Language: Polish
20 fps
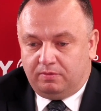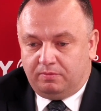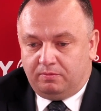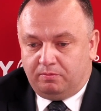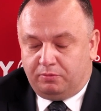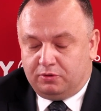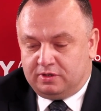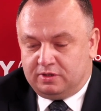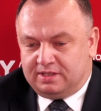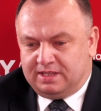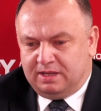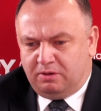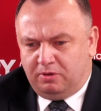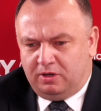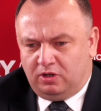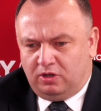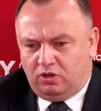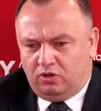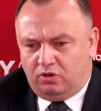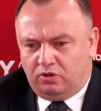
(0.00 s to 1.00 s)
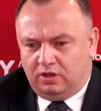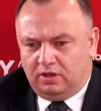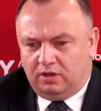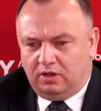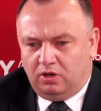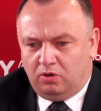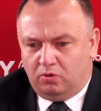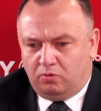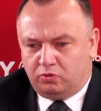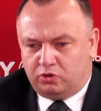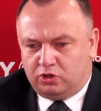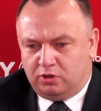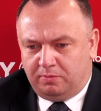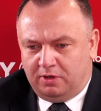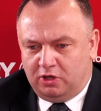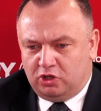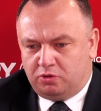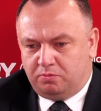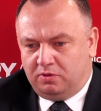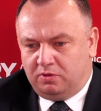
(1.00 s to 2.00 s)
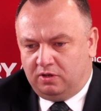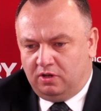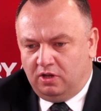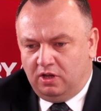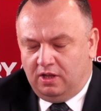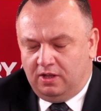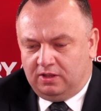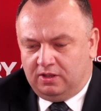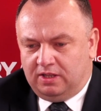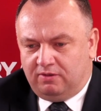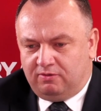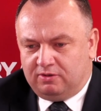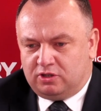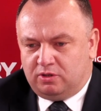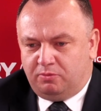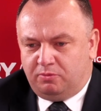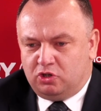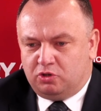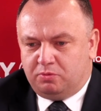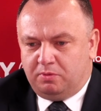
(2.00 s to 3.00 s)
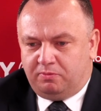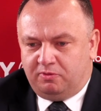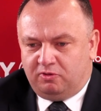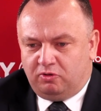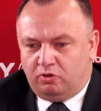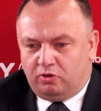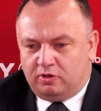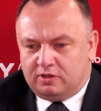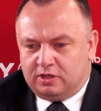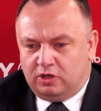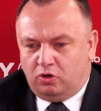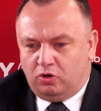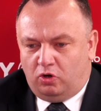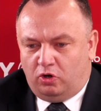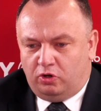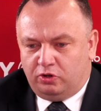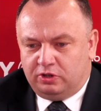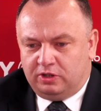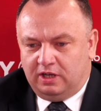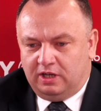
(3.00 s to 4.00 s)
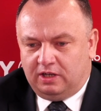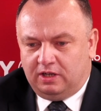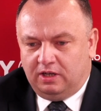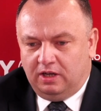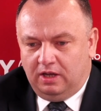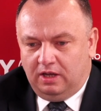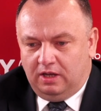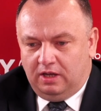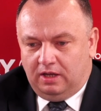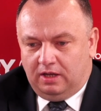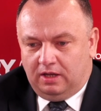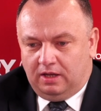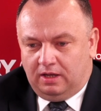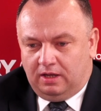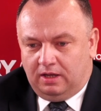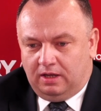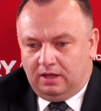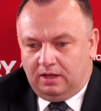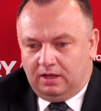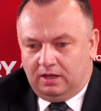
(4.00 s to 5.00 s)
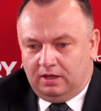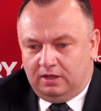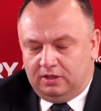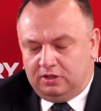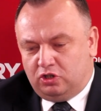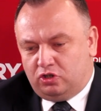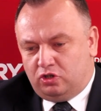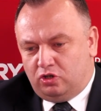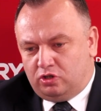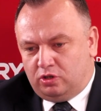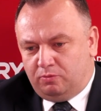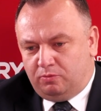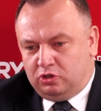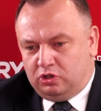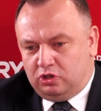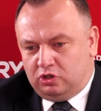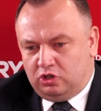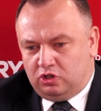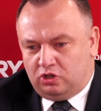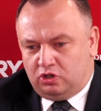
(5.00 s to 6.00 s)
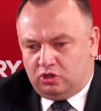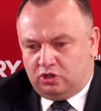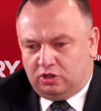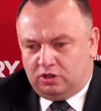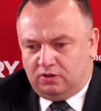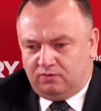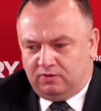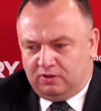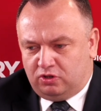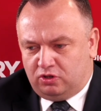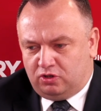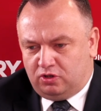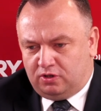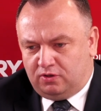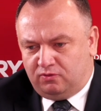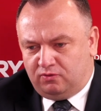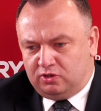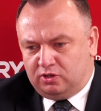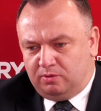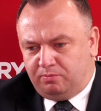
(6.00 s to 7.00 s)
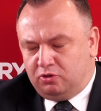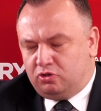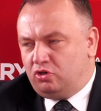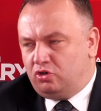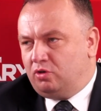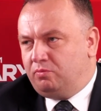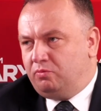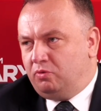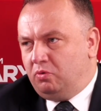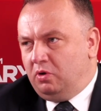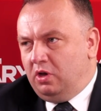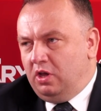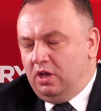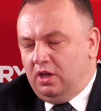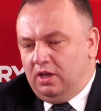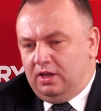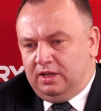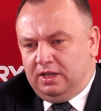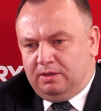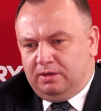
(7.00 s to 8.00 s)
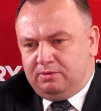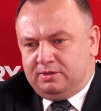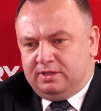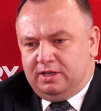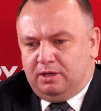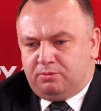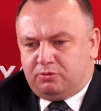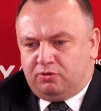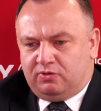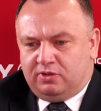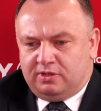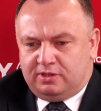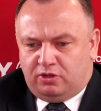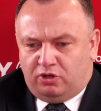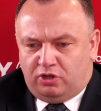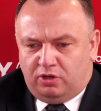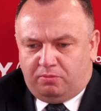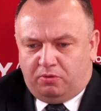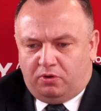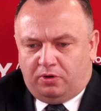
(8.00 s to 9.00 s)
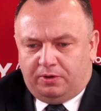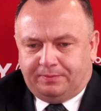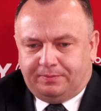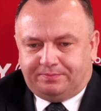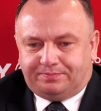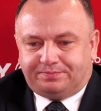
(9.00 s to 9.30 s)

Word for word: pozostałe regiony. Utrzymaliśmy, nawet zdobyliśmy pewnego rodzaju oddech oddech. E, I też się osobiście cieszę, że ten 2021 rok był jednym z najlepszych w historii, bo